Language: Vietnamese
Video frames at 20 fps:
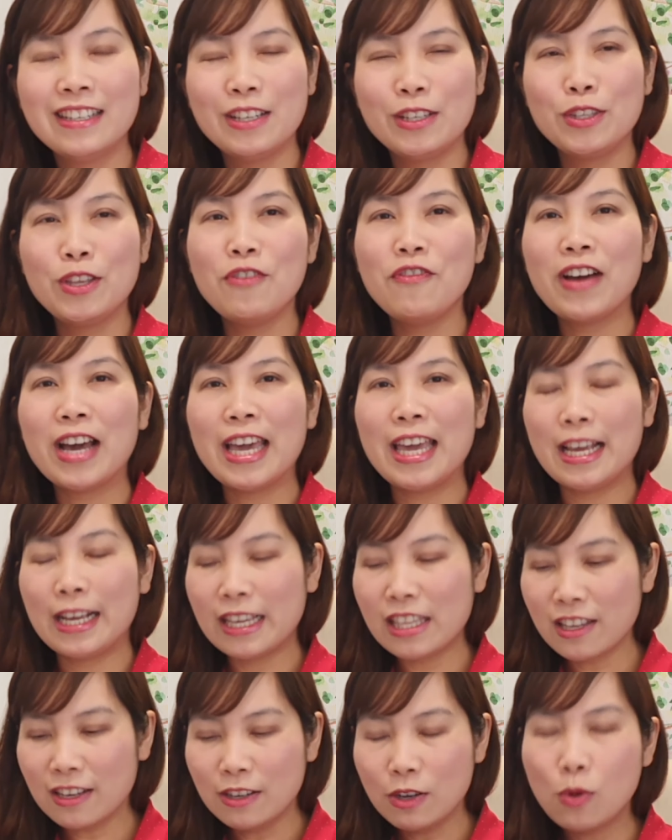như vậy cái
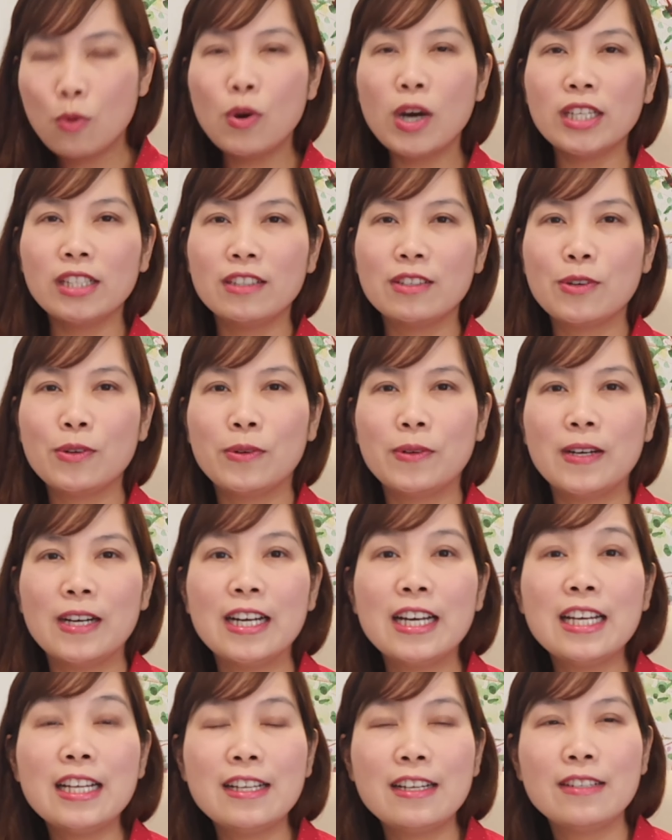chữ good của
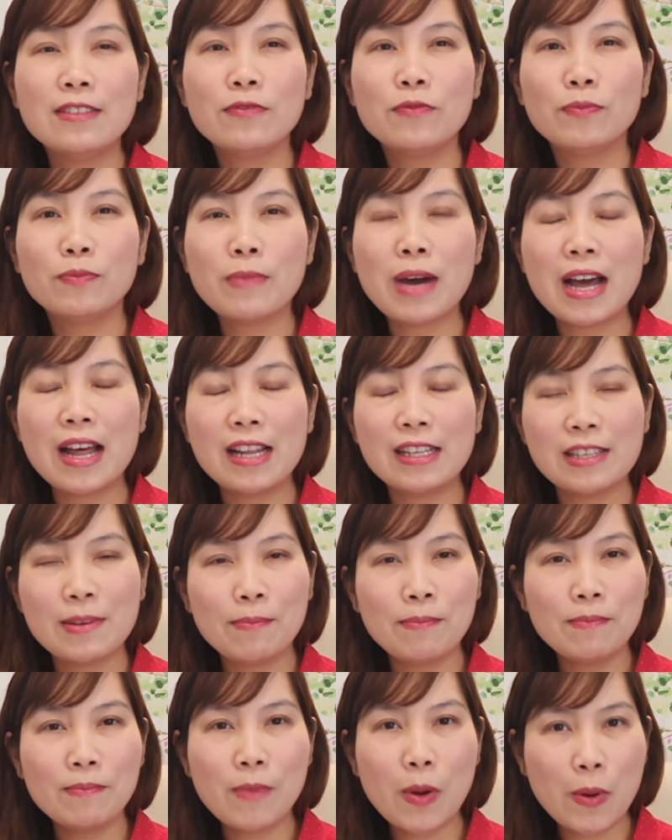
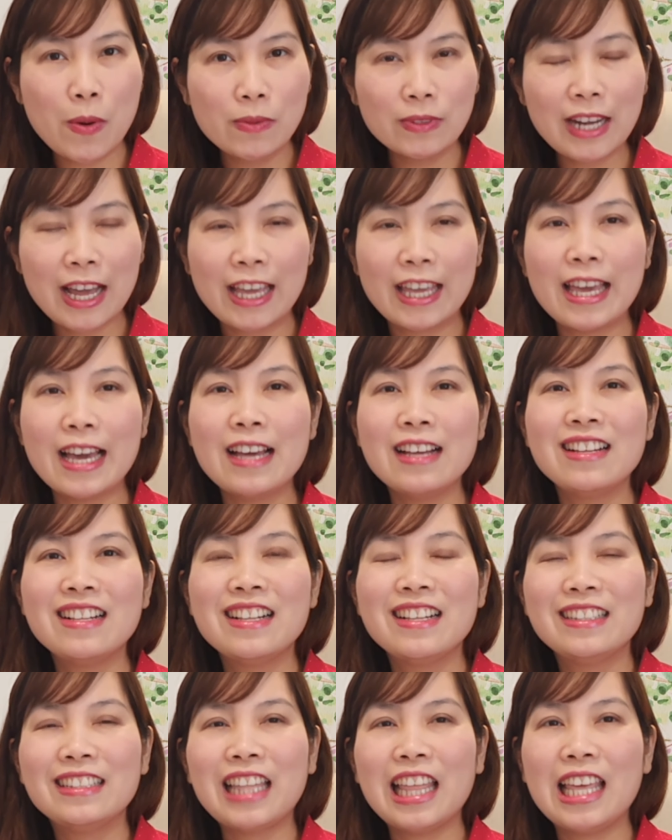3.4 này á
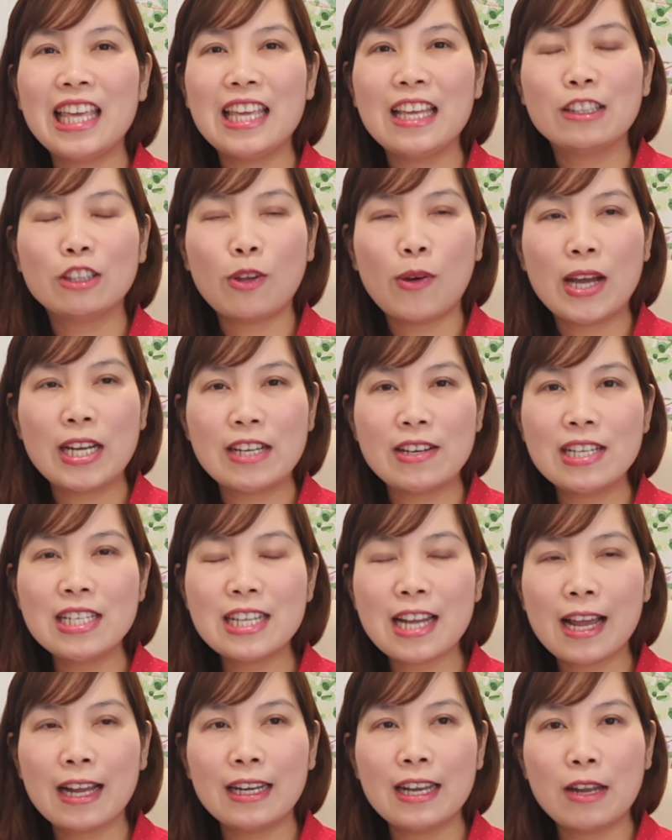thì tòa nói
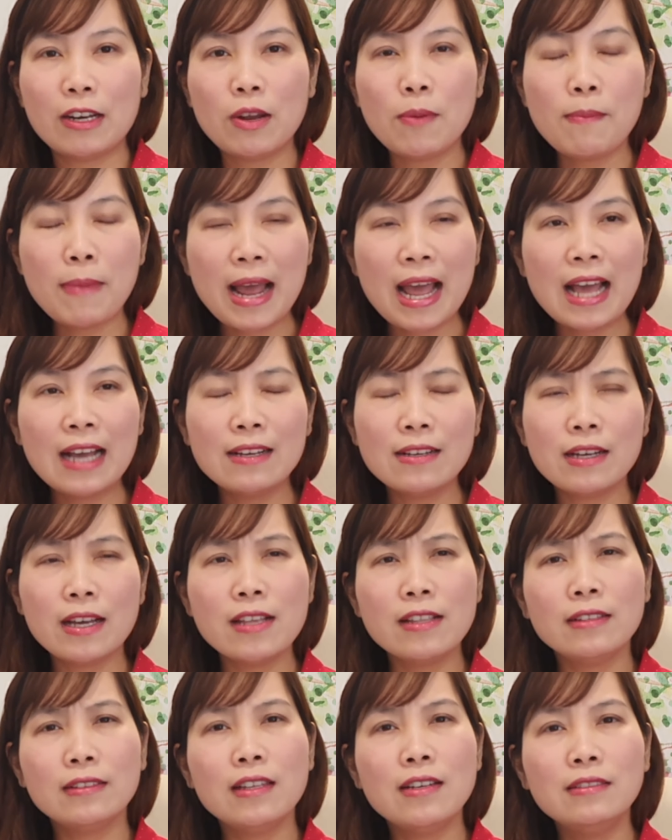rằng là nó mang cái
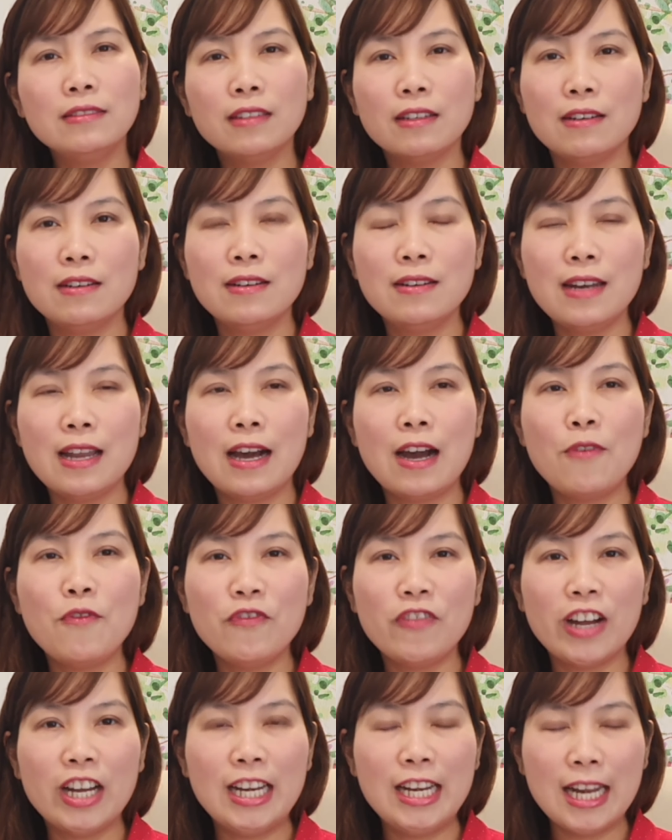tư tưởng là không
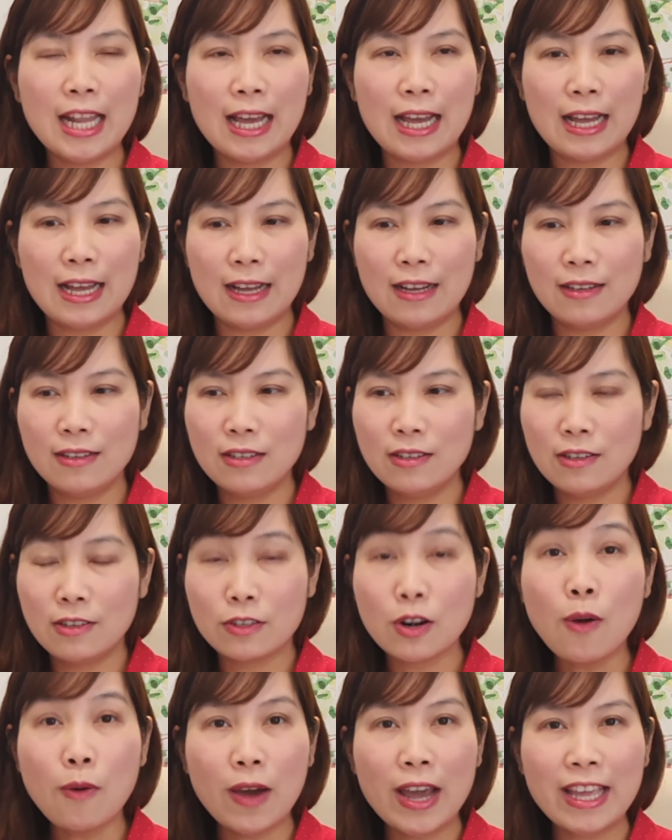phải là
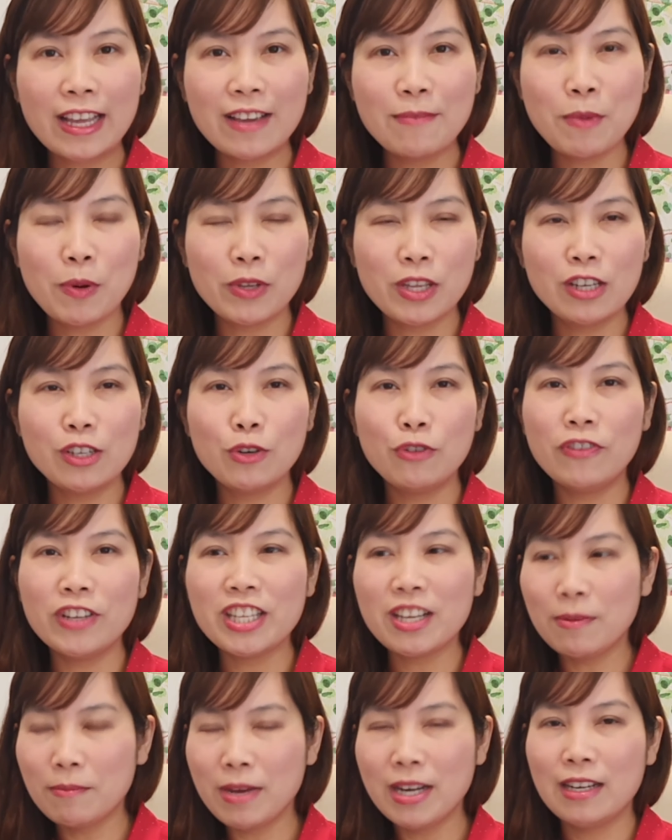đòi cái bộ di trú phải
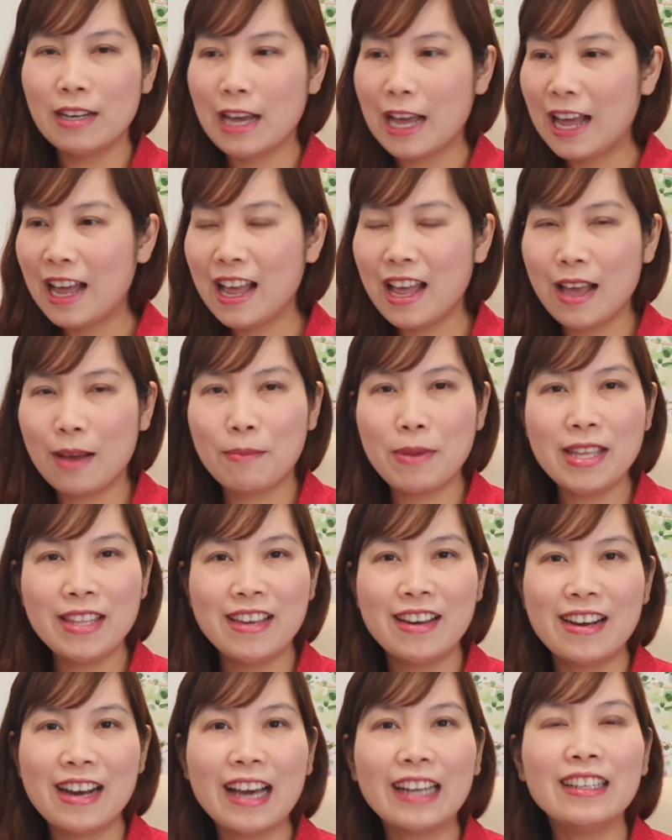chứng minh à bây
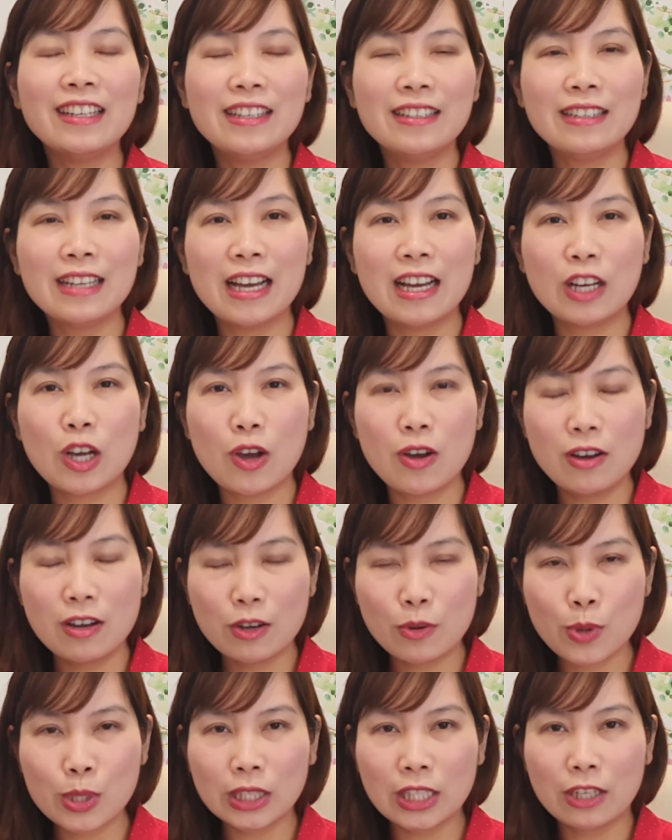giờ anh à, có
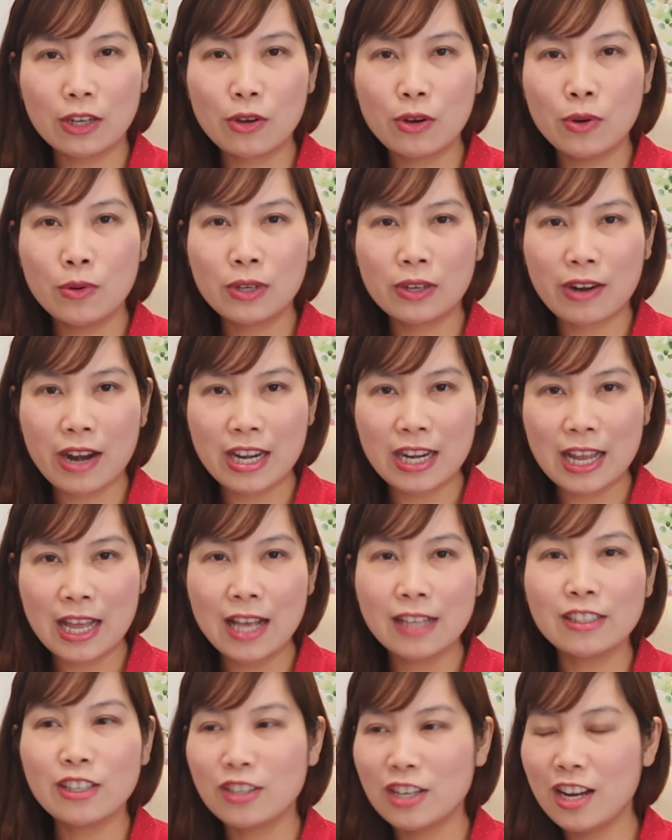quốc tịch
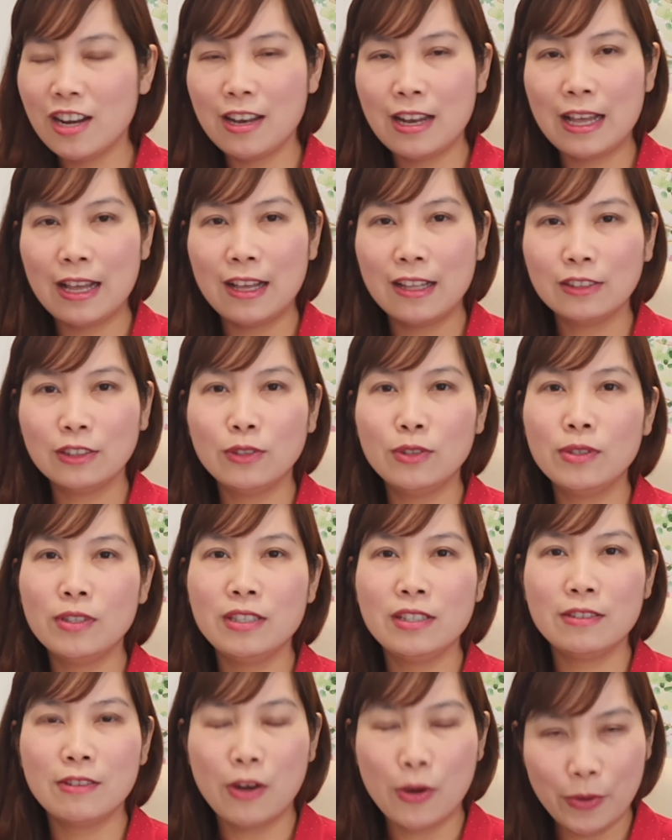Ukraine cho nên là
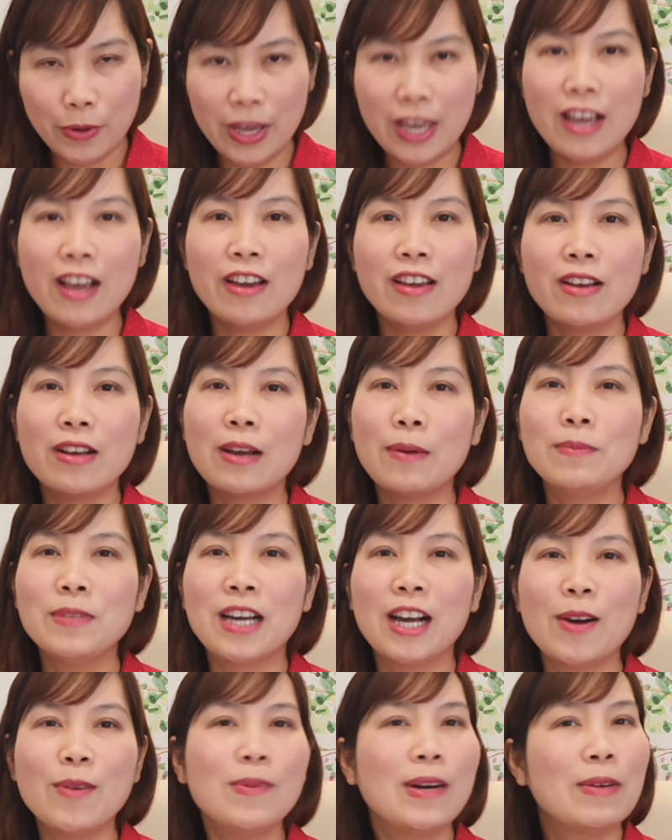tôi hủy cái công
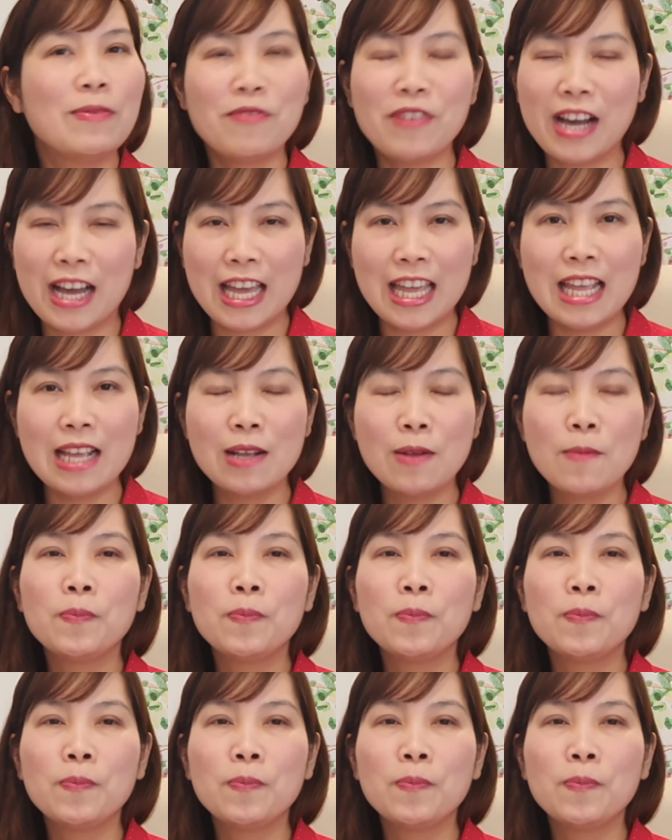dân Úc không phải